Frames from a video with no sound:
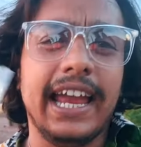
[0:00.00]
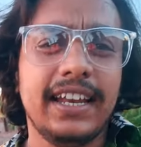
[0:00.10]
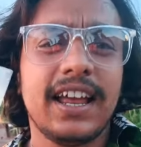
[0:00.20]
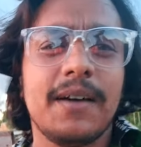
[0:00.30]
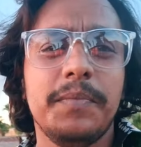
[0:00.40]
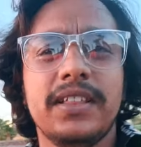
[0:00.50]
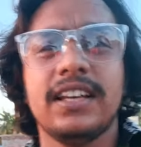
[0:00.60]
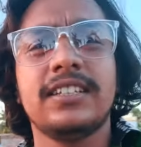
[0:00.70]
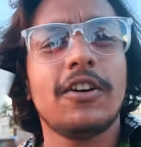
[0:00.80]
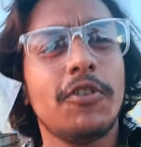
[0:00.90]
এইটা আপনি
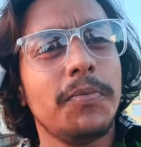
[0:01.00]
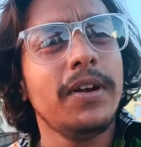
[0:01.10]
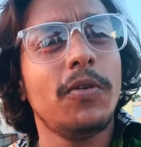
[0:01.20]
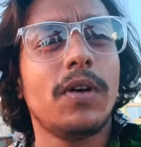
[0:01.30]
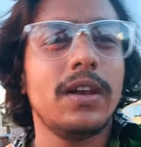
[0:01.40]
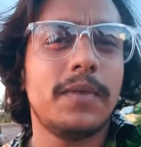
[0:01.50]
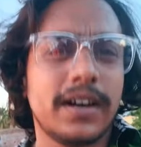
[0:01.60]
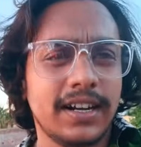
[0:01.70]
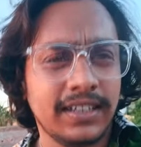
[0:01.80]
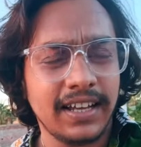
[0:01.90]
চেষ্টা করবেন লোকাল
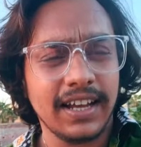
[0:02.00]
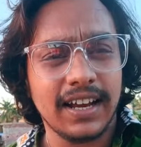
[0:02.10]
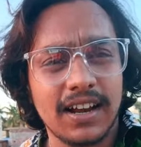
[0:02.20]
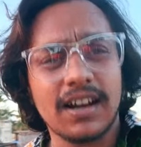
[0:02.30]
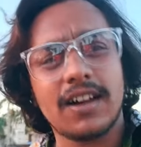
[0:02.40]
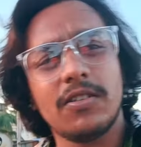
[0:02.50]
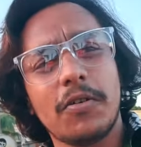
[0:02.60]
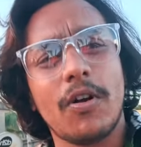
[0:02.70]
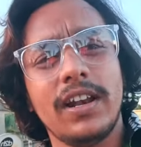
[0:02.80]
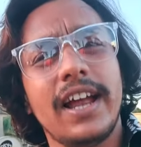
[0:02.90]
মার্কেট থেকে কেনার কারণ
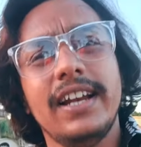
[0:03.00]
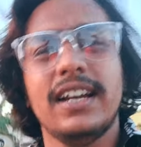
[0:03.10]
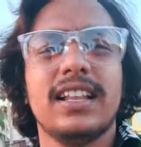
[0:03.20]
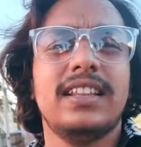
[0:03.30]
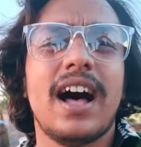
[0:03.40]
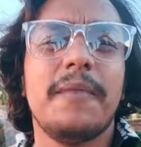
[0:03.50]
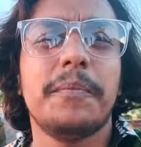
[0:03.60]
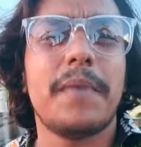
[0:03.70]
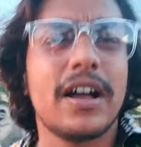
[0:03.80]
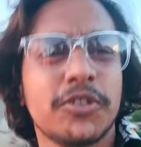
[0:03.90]
অনলাইন এটার দাম
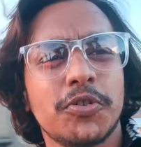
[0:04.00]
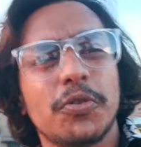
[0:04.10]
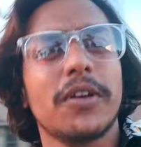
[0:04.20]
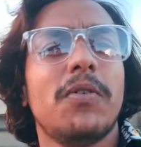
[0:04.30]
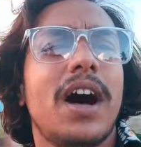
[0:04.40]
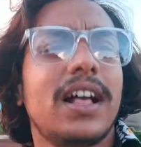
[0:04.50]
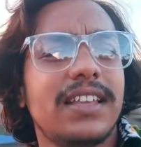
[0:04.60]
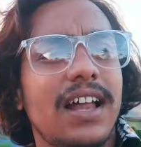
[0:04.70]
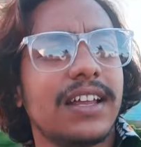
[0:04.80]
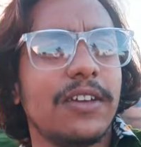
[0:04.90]
পাঁচশো কেউ
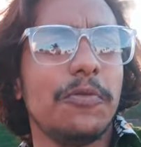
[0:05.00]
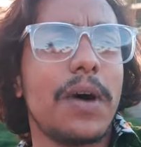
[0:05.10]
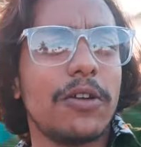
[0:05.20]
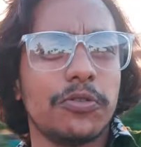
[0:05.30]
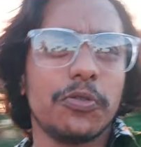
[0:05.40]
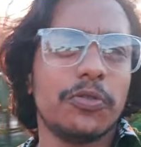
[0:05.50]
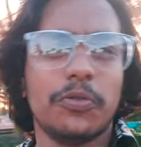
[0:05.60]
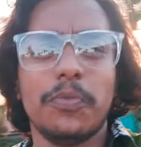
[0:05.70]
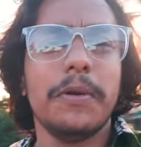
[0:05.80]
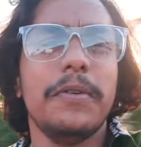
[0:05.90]
হাজার কেউ বারোশো
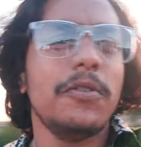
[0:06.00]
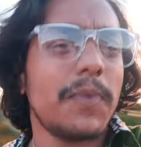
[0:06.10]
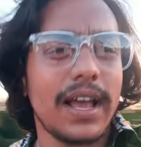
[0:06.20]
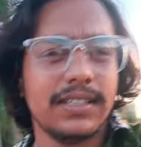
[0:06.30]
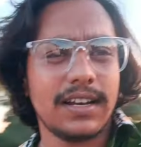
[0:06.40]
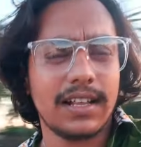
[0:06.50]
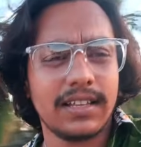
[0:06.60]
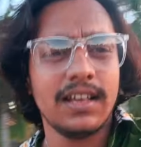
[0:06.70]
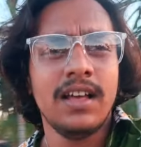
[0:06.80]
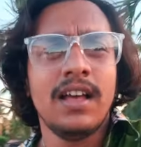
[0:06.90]
তো বিভিন্ন প্রাইজের আছে